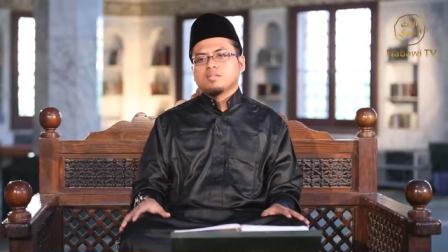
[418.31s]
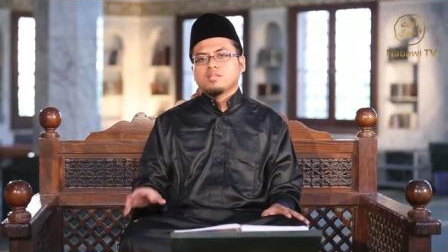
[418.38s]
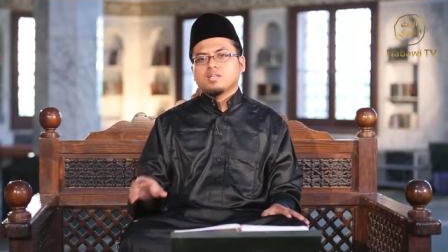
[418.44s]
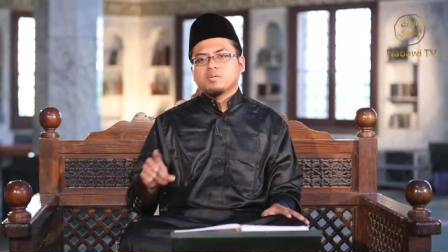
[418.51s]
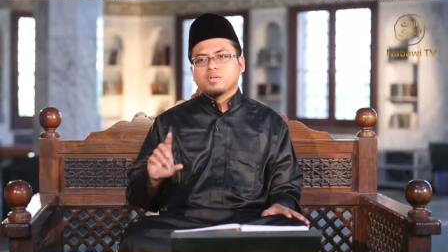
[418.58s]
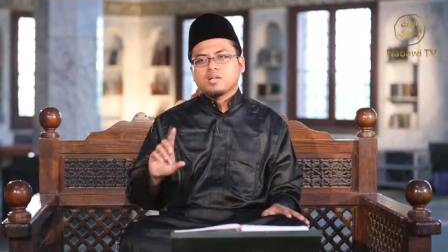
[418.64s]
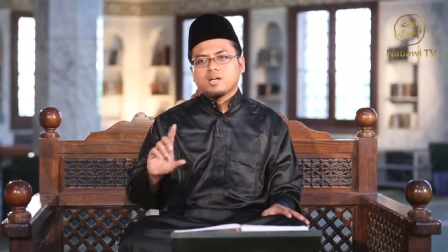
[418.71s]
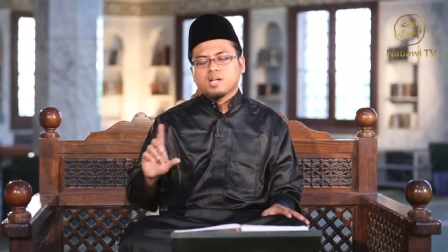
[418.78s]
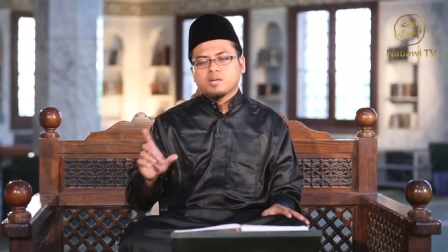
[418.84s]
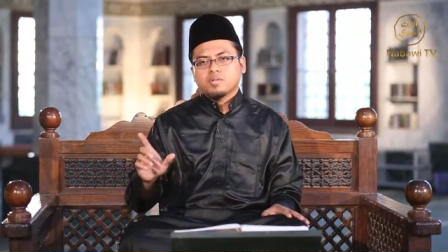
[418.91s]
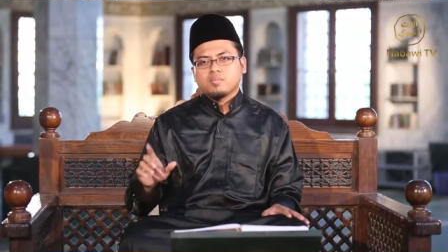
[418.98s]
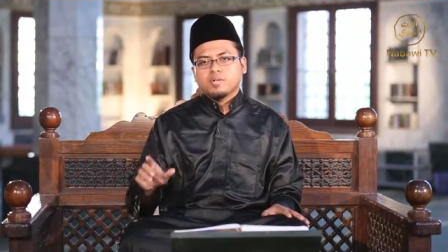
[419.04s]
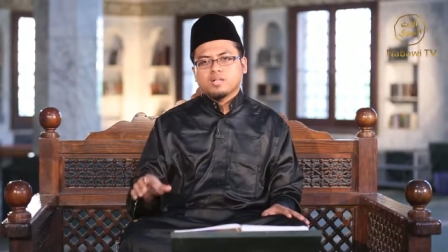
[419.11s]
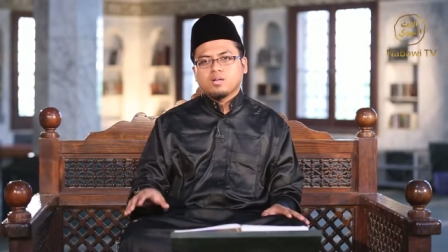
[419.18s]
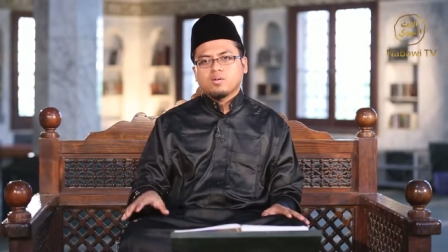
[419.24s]
tidak berharap
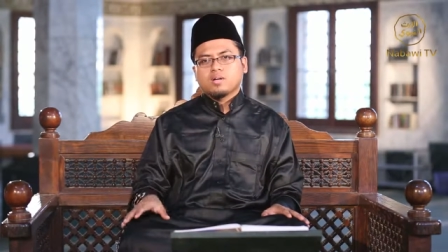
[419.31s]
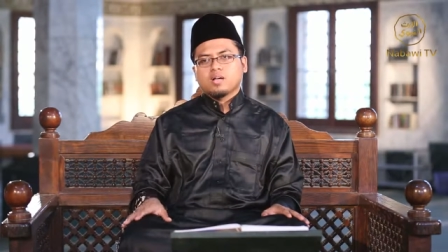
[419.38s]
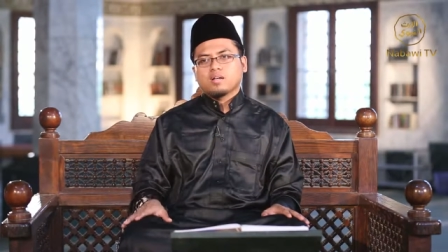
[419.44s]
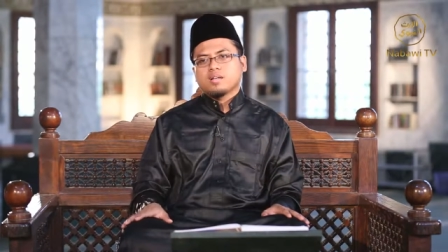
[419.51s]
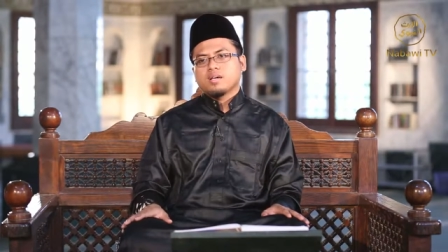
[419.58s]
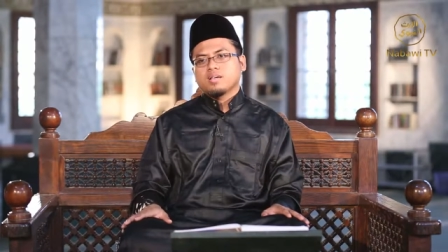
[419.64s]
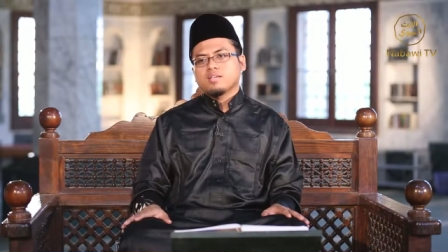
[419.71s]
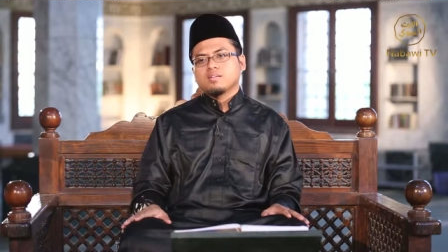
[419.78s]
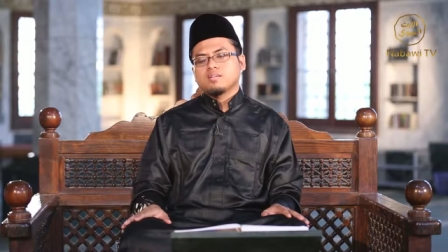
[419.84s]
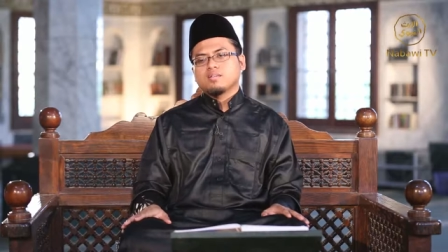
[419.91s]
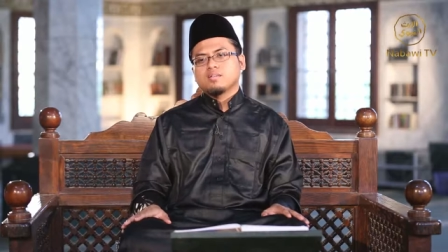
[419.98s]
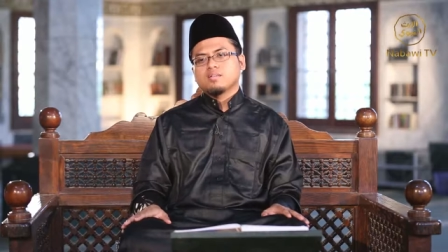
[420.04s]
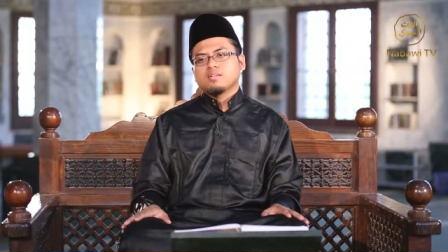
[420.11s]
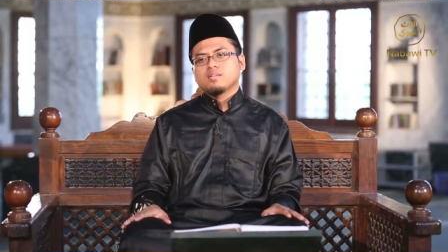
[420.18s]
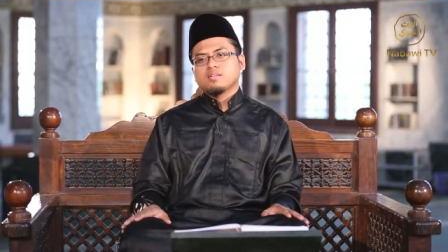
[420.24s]
kepada orang lain,
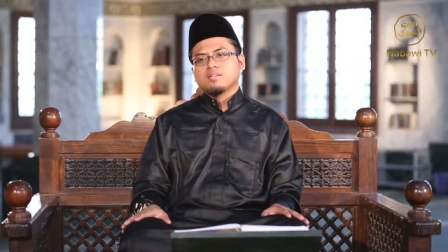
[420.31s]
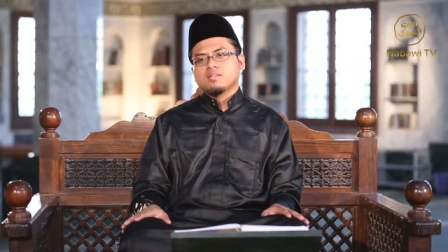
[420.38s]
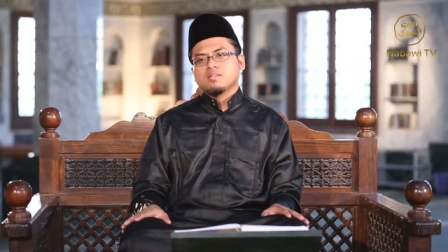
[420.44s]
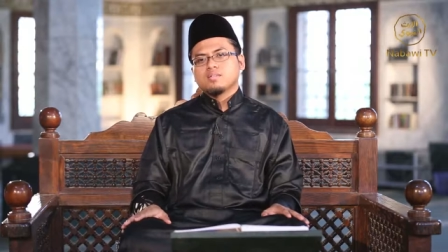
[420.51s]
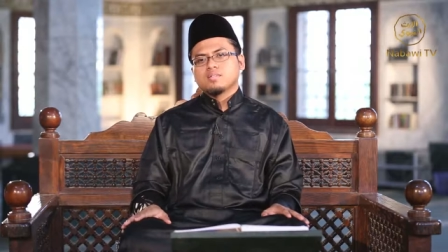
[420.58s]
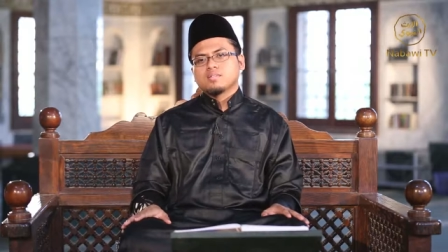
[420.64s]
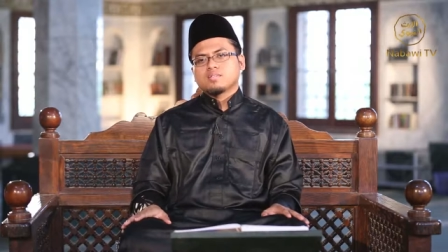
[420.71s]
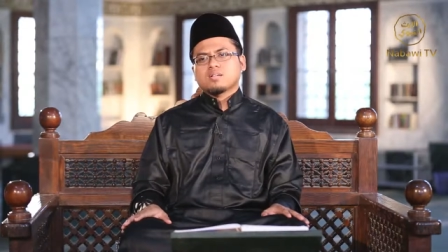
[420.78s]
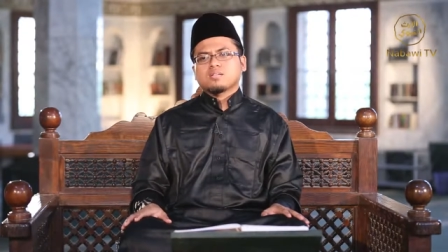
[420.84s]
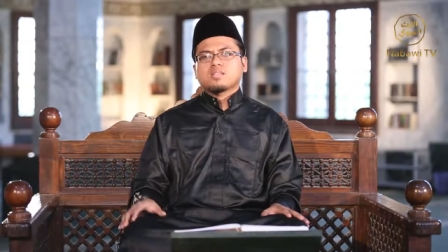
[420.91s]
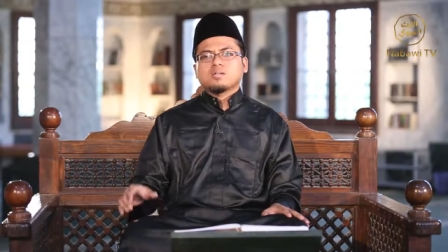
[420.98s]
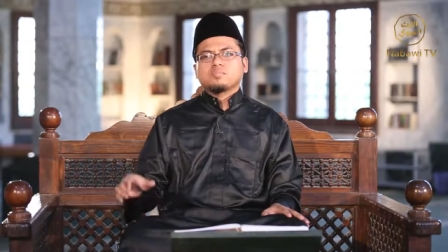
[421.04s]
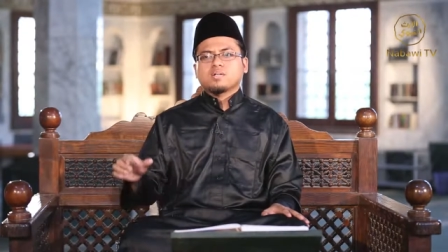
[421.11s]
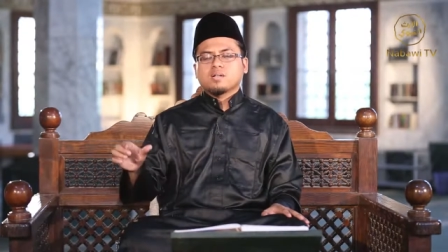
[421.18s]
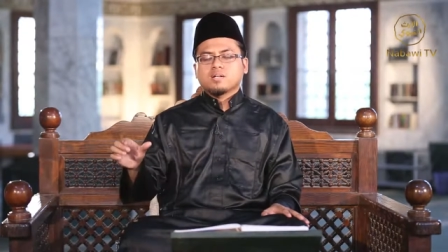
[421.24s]

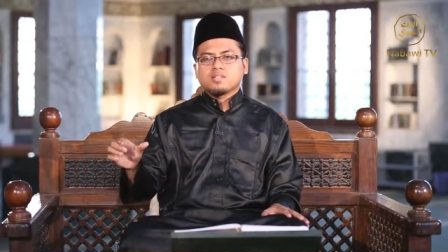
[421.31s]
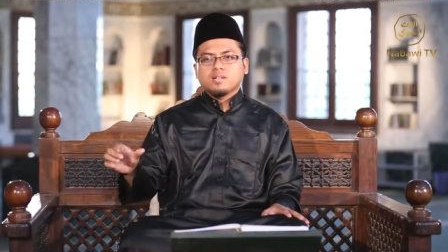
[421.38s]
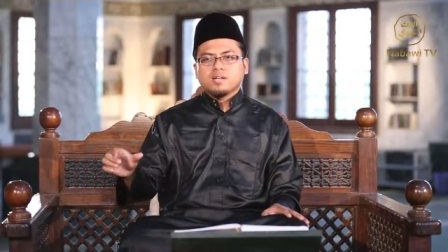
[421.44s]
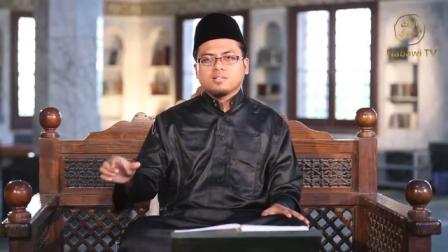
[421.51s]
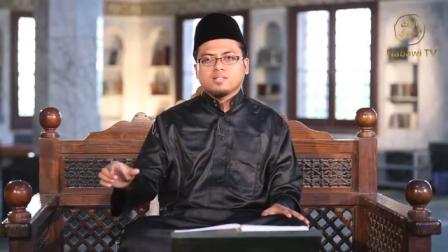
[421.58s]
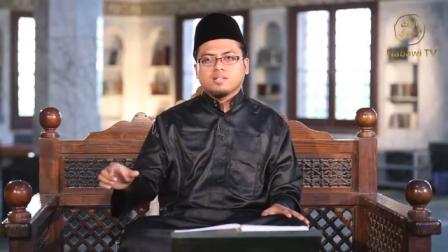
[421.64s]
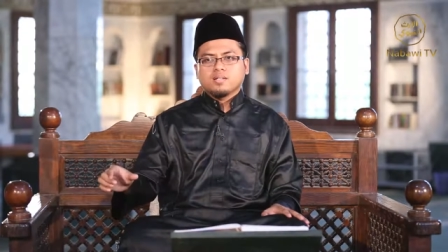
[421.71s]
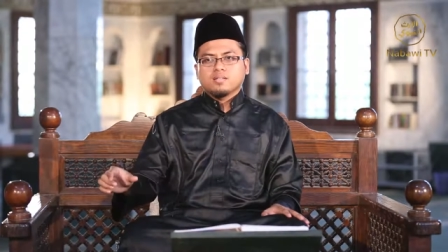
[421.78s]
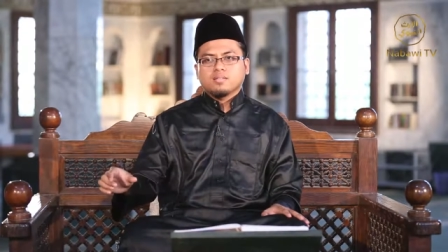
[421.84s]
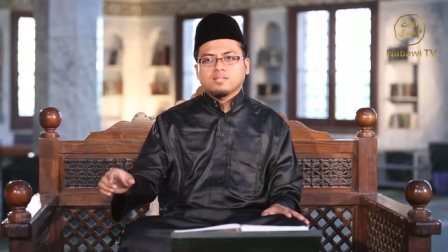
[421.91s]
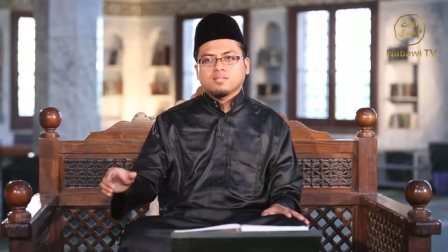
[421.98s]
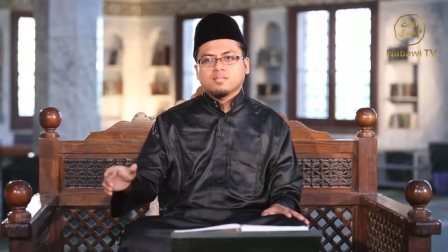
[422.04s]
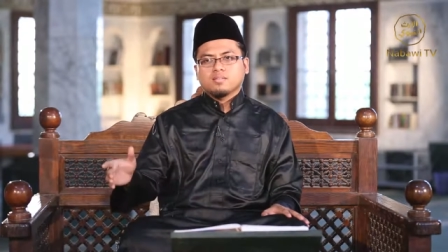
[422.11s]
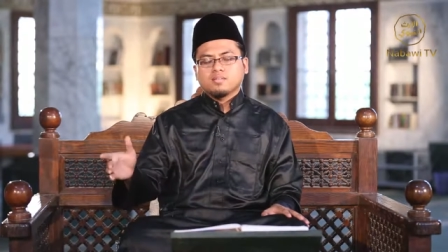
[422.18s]
serta pekerjaannya